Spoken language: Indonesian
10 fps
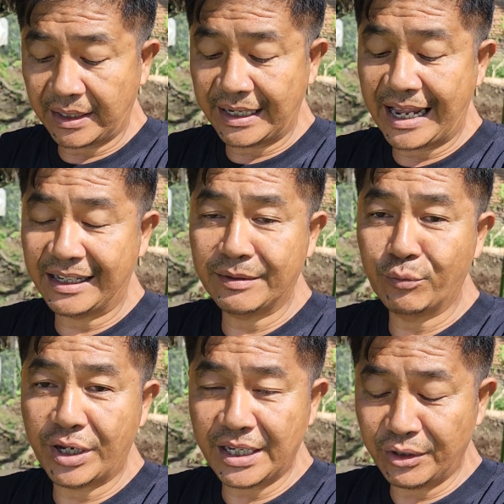enak ya
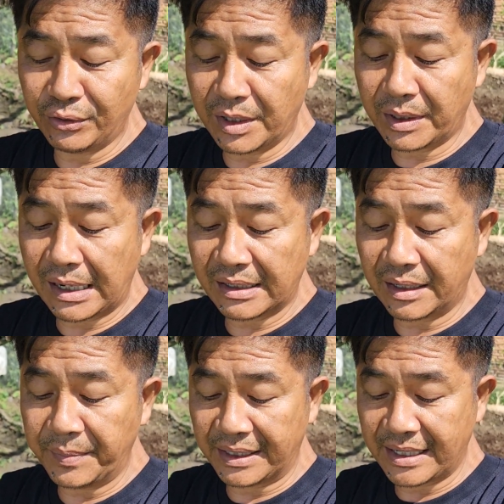semuanya itu ke,
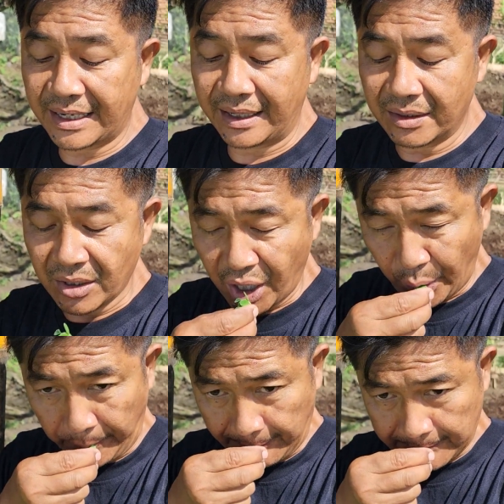karena kebiasaan ya
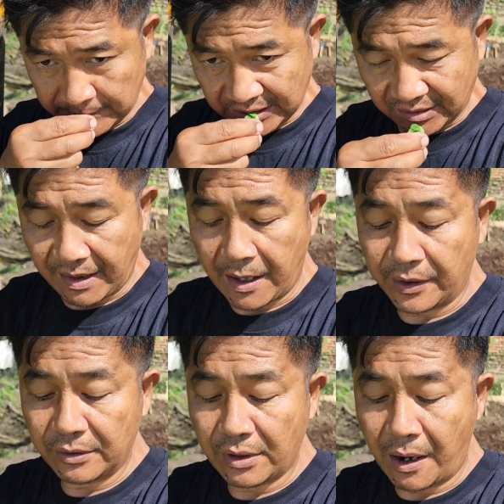kalau
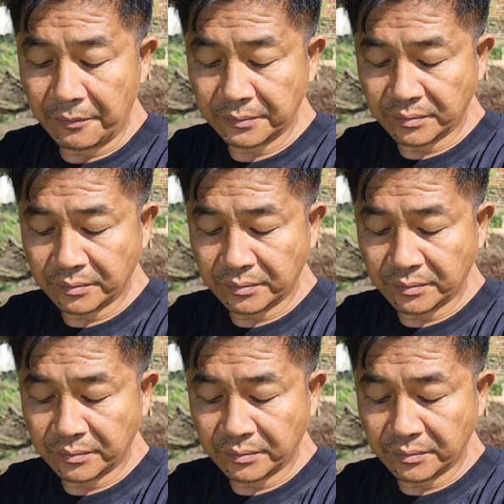gitu udah